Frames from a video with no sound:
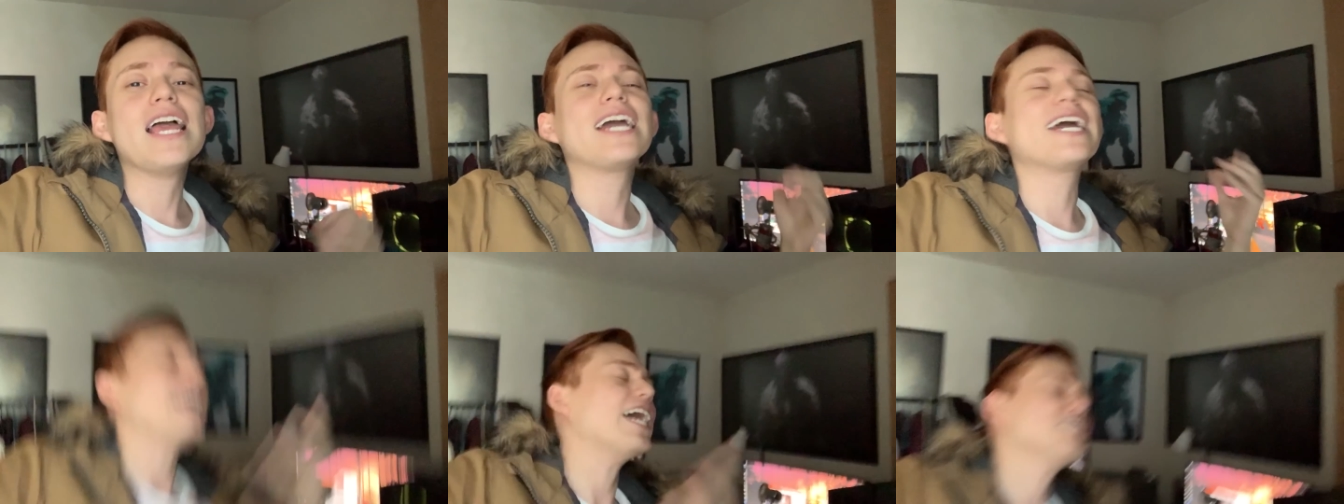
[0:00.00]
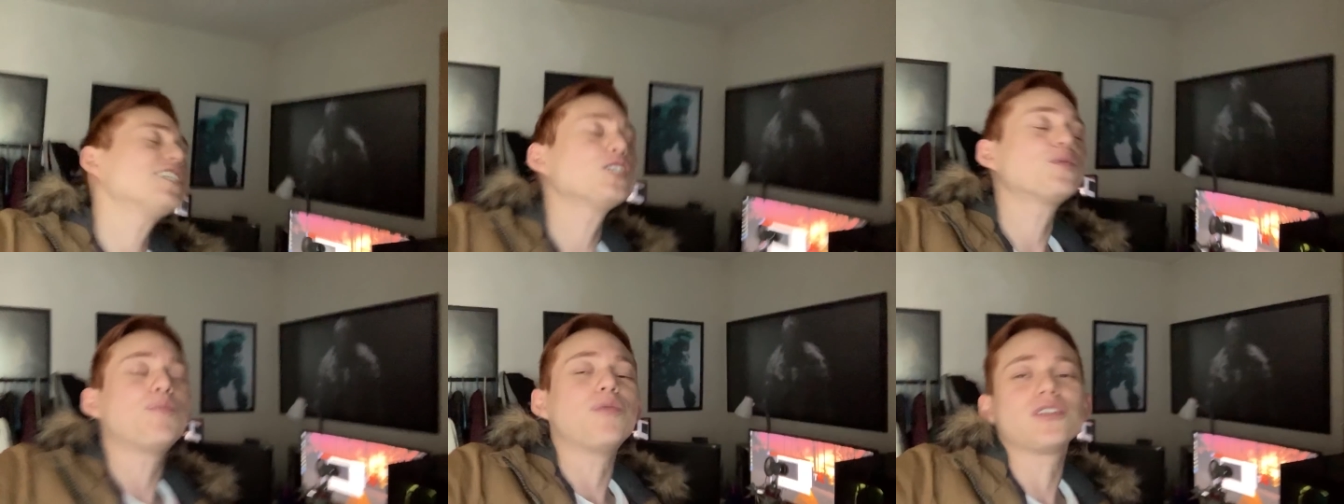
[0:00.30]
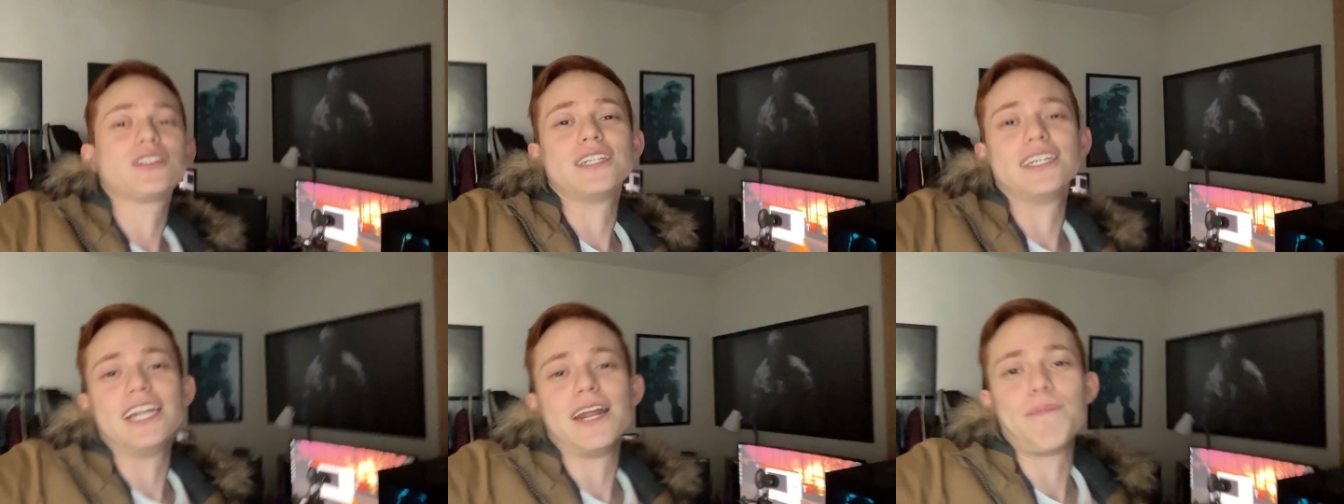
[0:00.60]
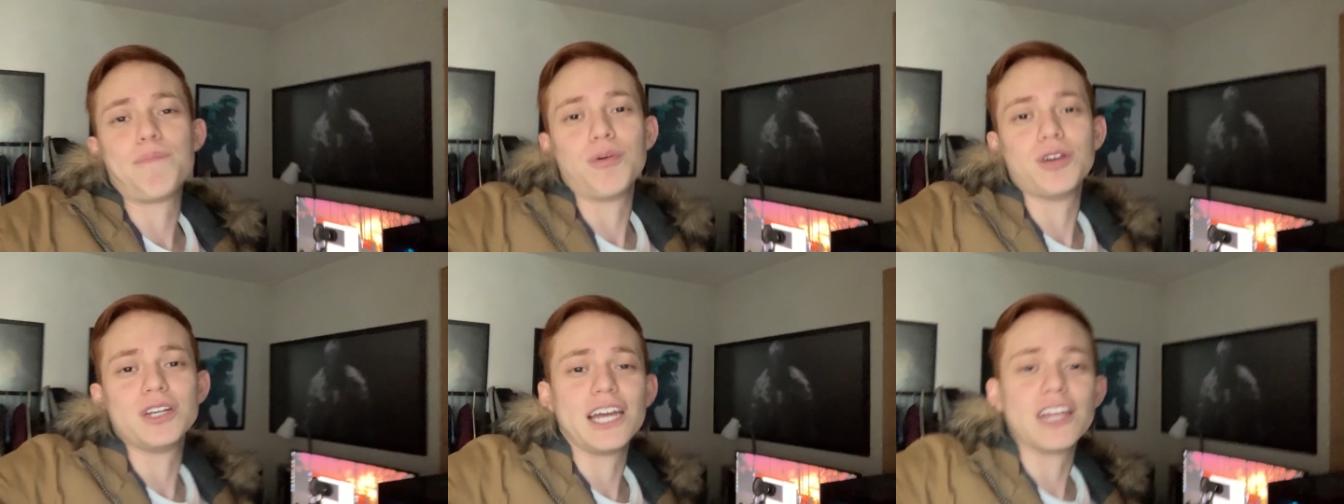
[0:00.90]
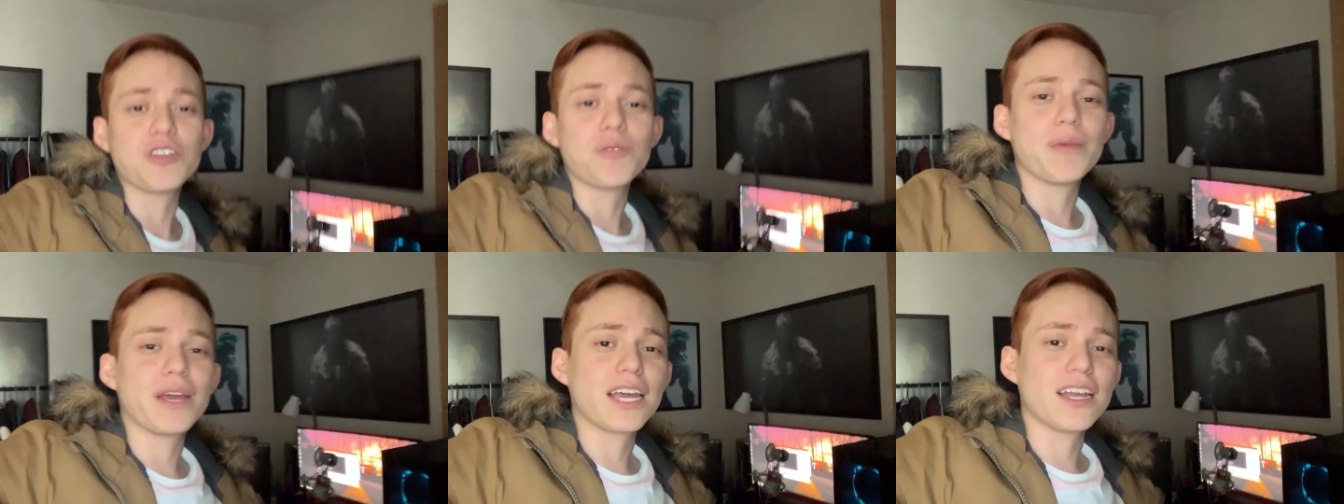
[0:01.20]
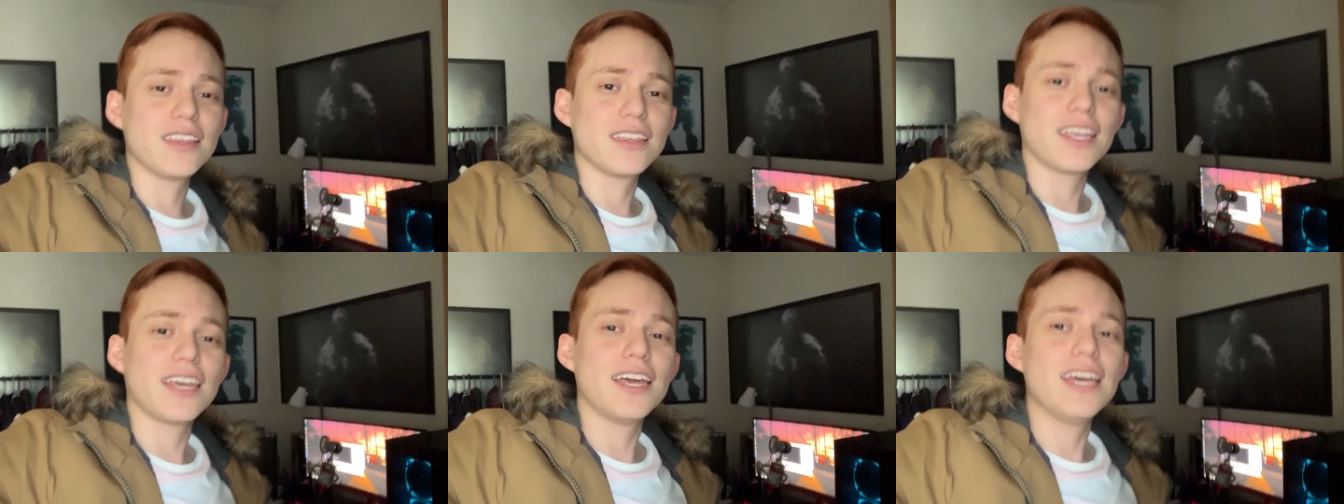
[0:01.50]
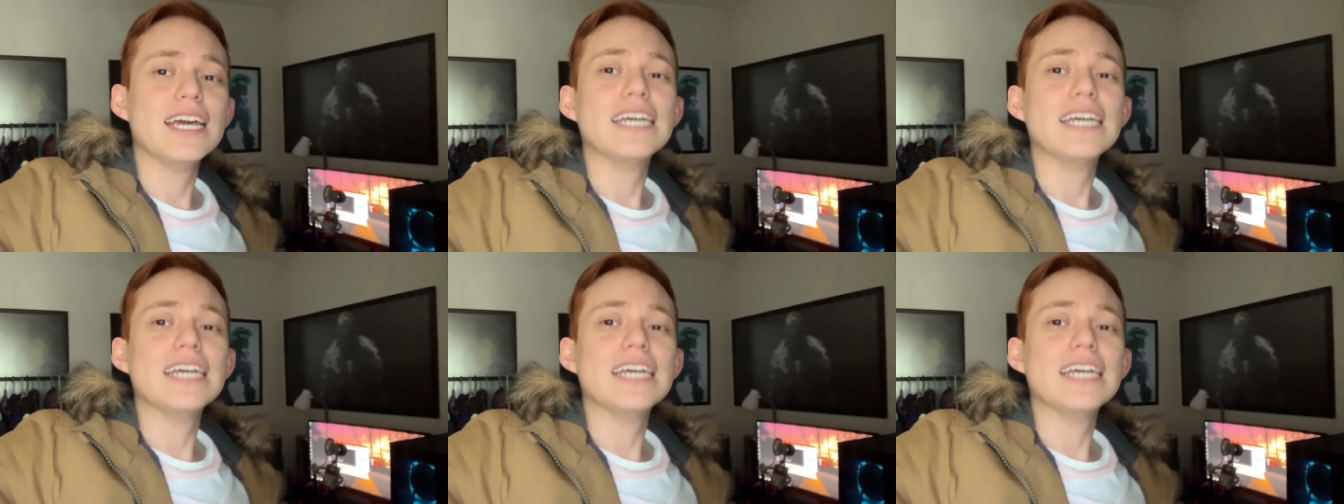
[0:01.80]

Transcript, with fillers: Gracias por seguir apoyándome, gente.